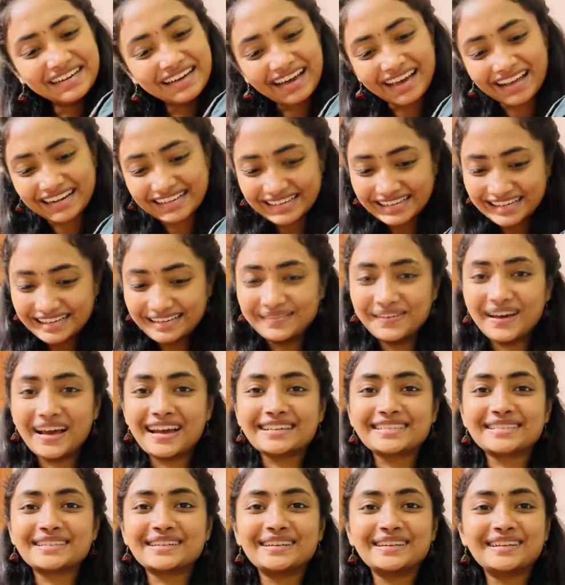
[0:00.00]
అన్ని
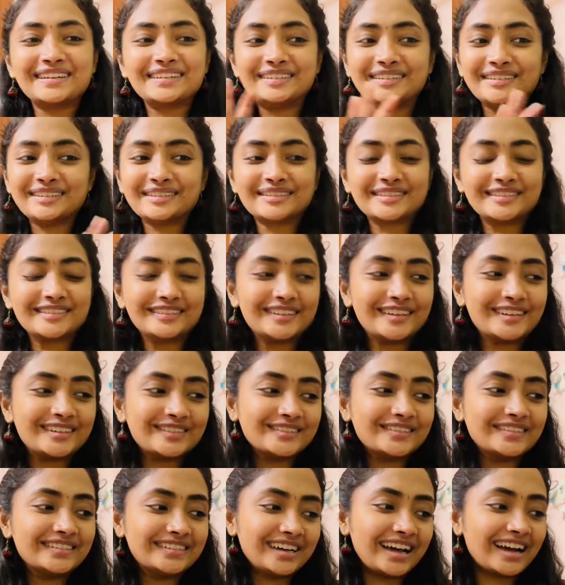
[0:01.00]
నేను
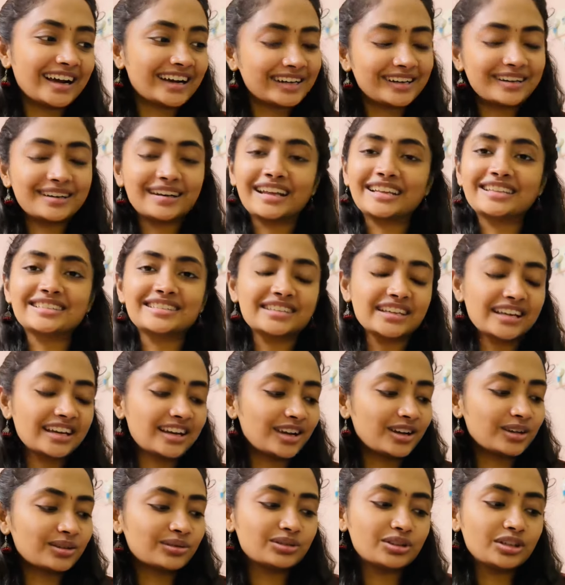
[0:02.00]
తీసుకున్నాను అక్కడ నచ్చే
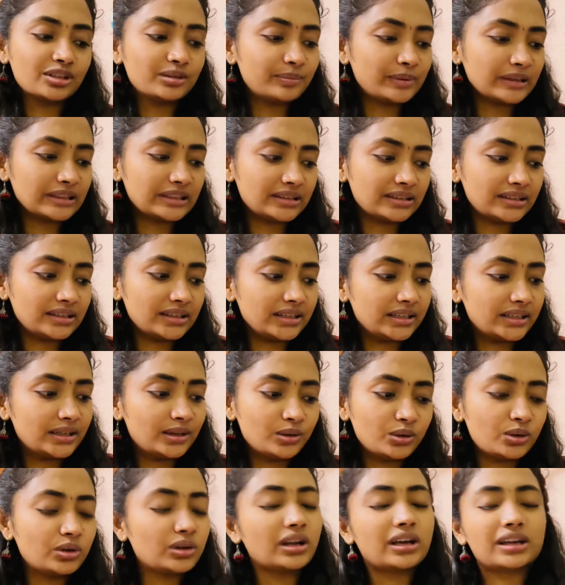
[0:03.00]
నాకు
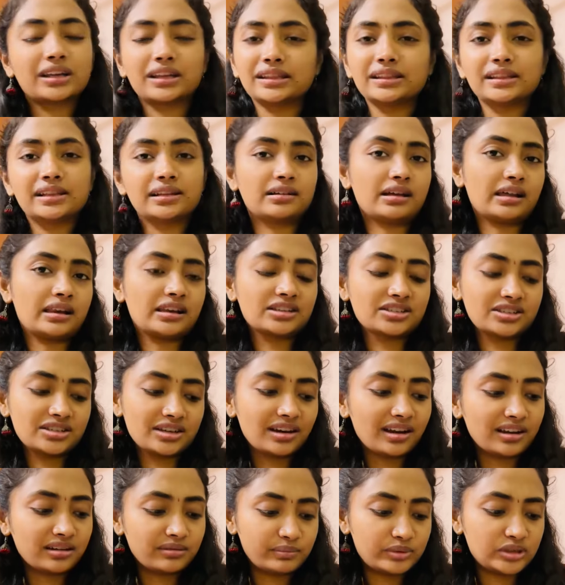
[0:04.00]
తిరుపతిలో నాకు ఇంత
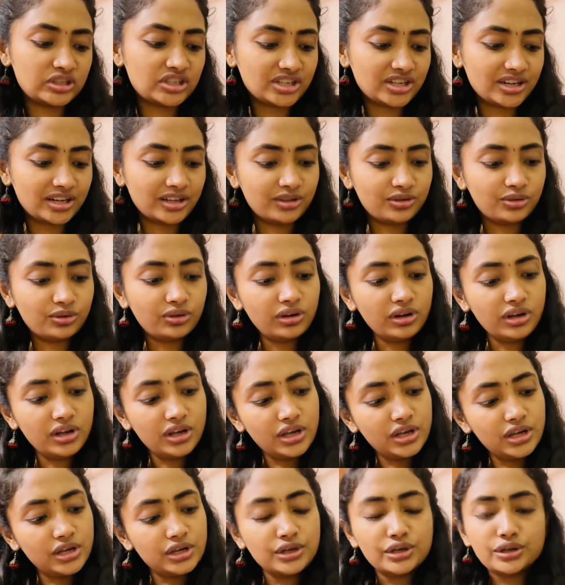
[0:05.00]
కలెక్షన్ అనిపించలేదు
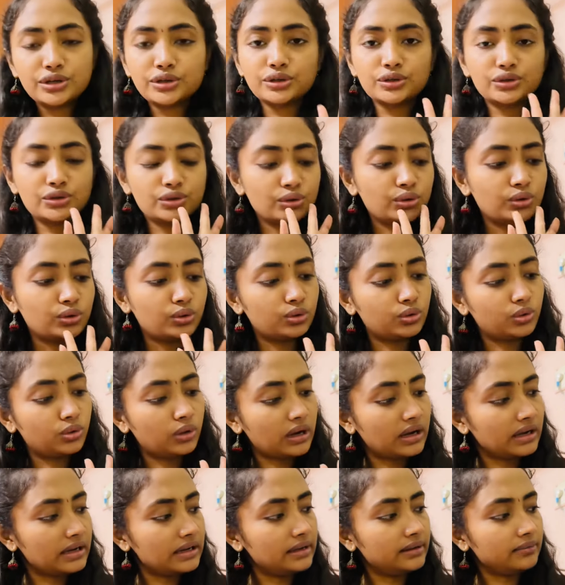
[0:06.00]
సో
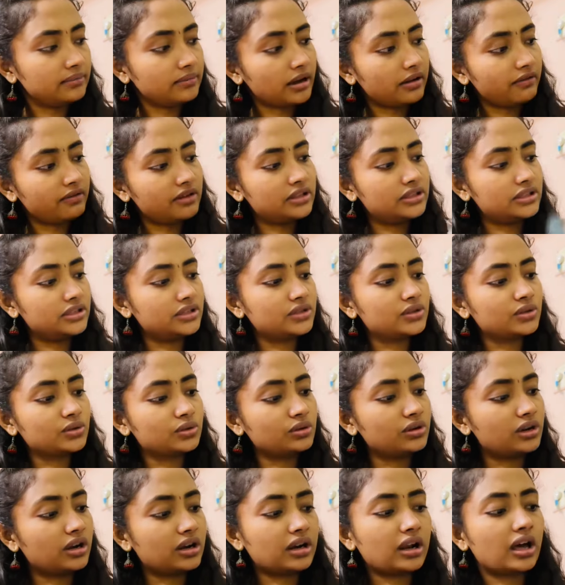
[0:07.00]
అన్నీ అవే
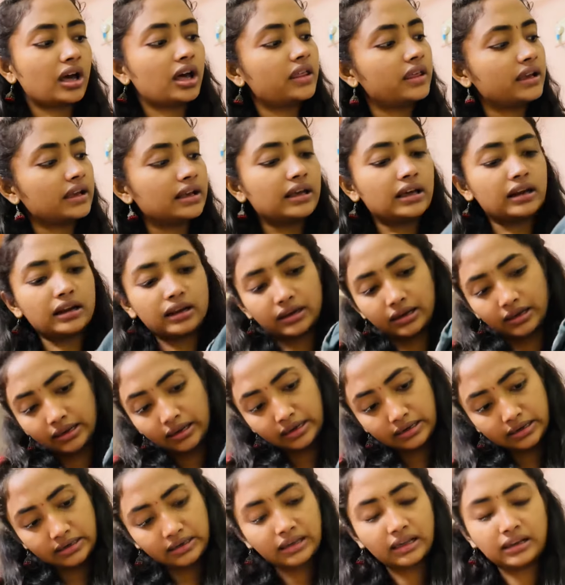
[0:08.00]
తీసుకున్నా నా దగ్గర
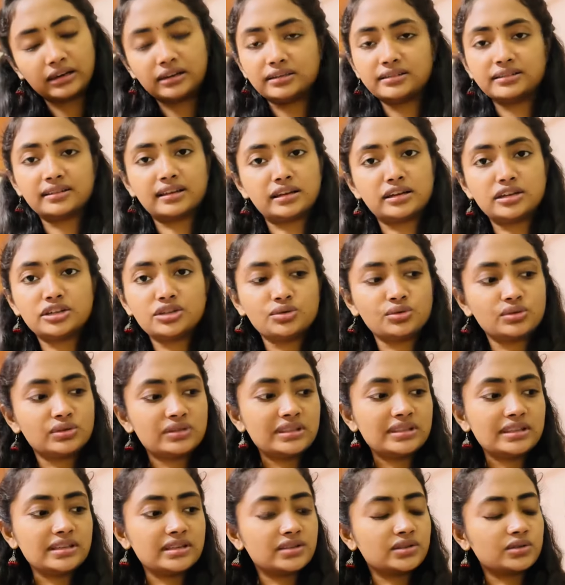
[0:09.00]
లేని కలర్స్ అన్నీ
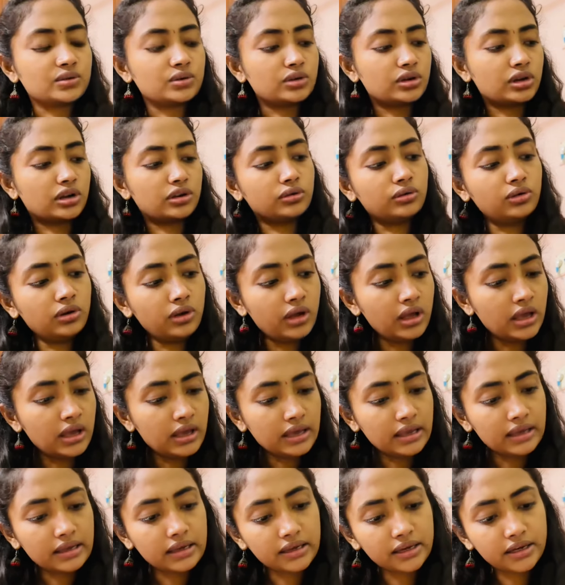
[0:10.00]
చూసి తీసుకున్నాను
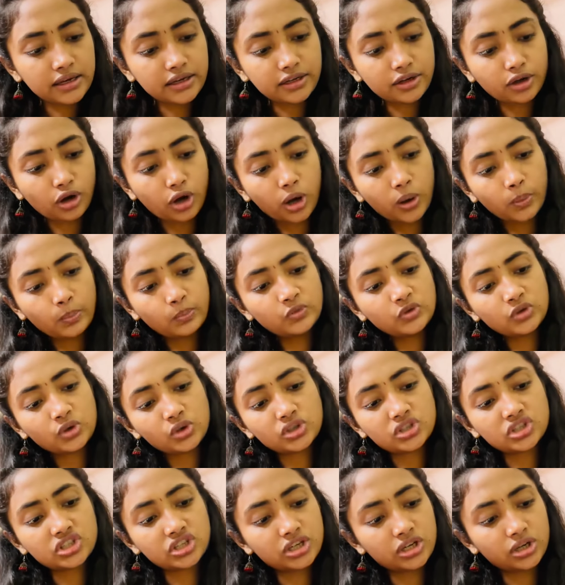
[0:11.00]
ఈ టాప్స్
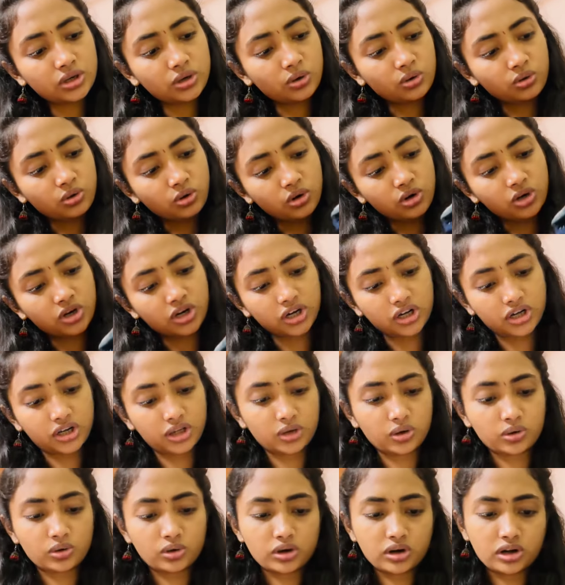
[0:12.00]
వచ్చి ఒక్కొక్కటి
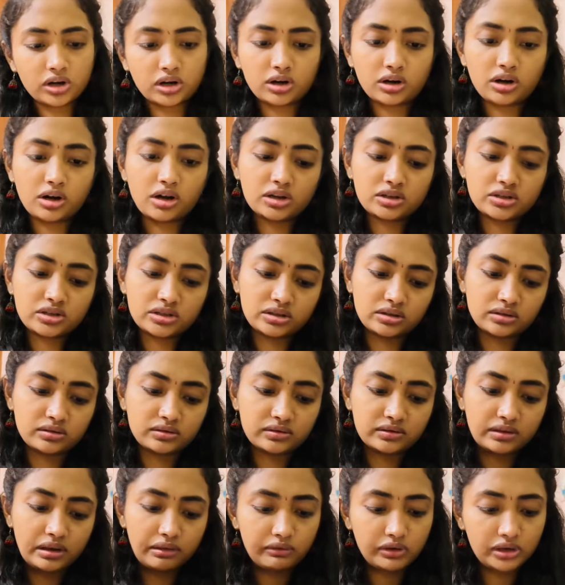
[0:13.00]
ఒక్కొక్క కాస్ట్
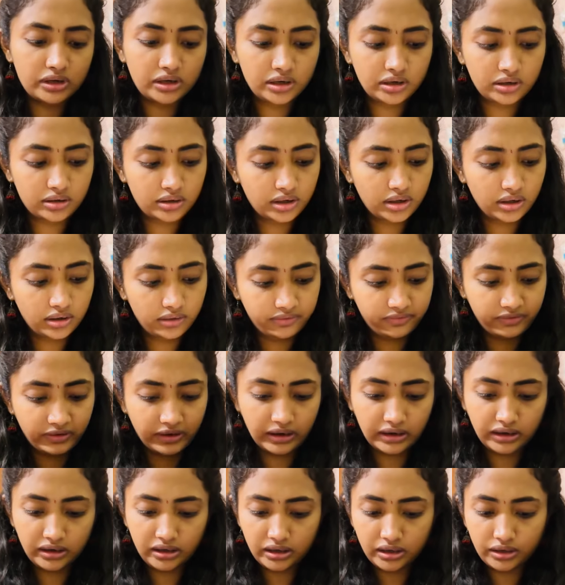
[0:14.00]
సెవెన్ హండ్రెడ్
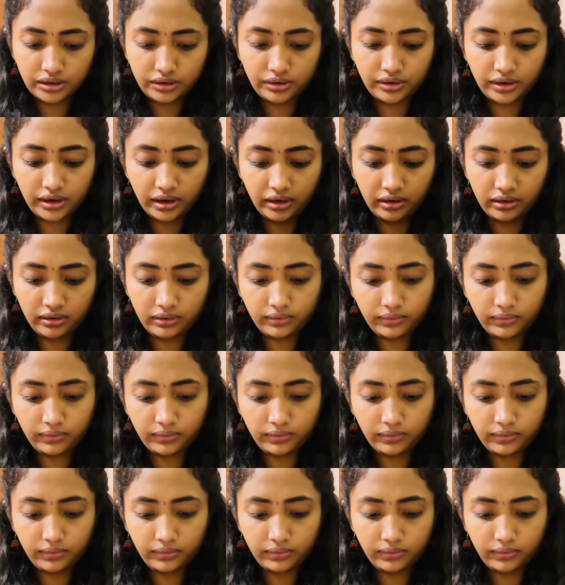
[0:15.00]
ఫైవ్ హండ్రెడ్